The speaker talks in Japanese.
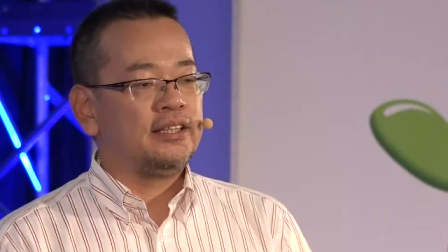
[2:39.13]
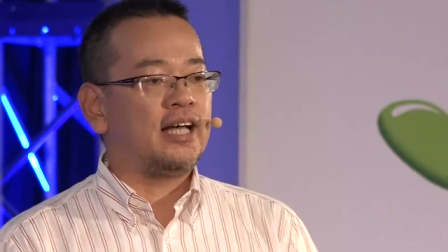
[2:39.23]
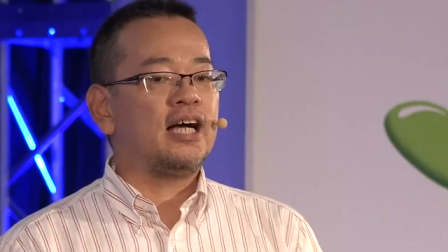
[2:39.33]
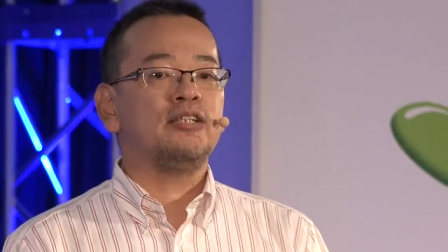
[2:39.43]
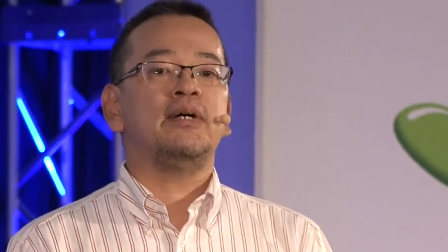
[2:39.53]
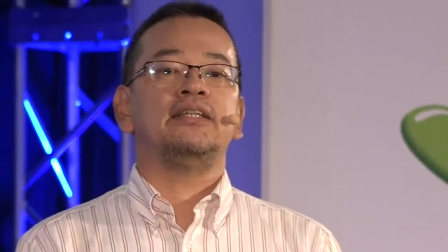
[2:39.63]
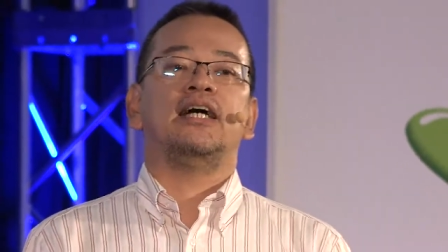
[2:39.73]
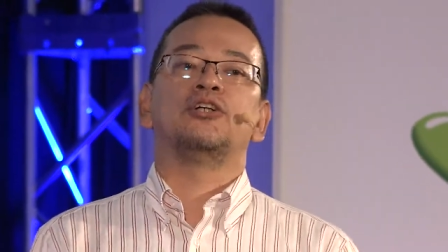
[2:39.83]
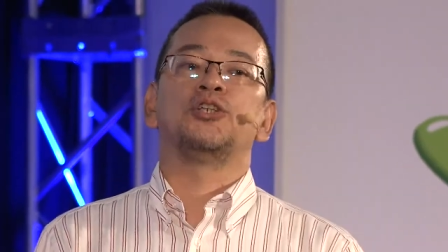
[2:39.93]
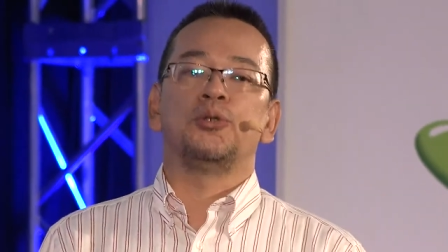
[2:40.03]

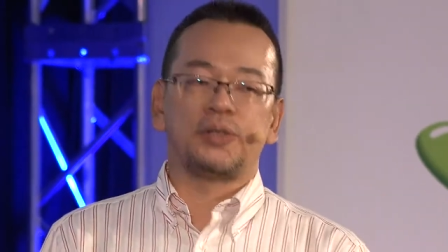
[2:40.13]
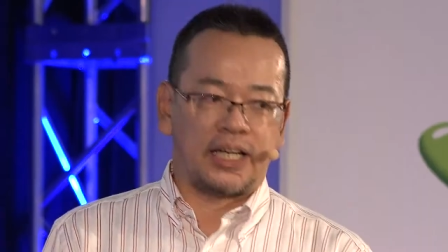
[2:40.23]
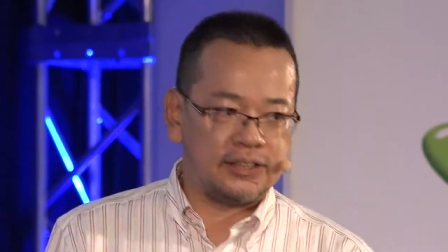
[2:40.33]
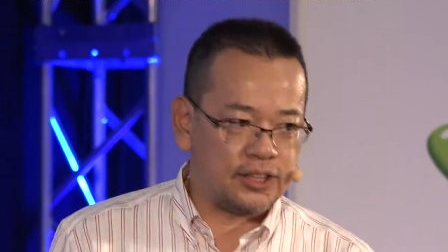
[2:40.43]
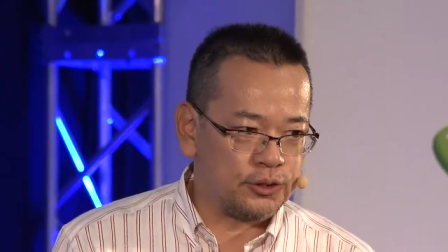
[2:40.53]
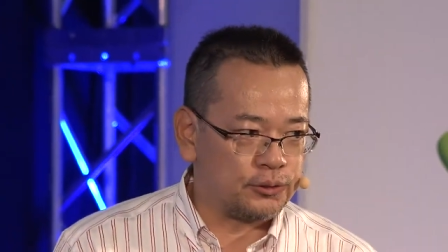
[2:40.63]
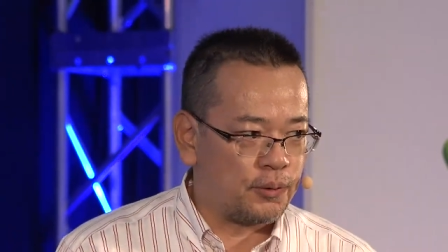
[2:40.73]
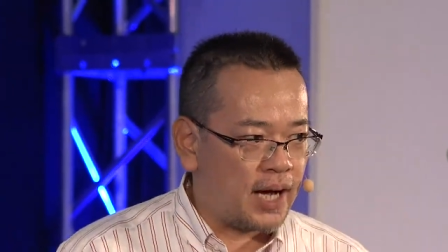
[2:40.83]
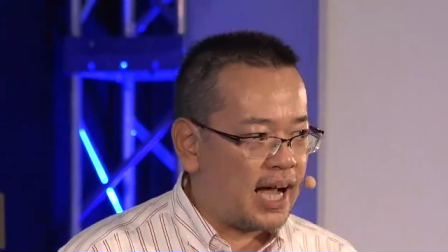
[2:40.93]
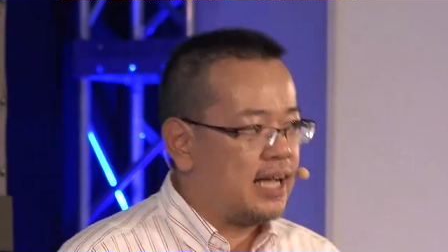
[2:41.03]
ダークマターの正体っていう
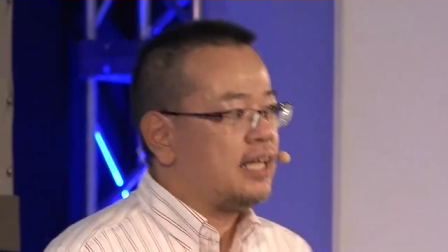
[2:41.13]
のは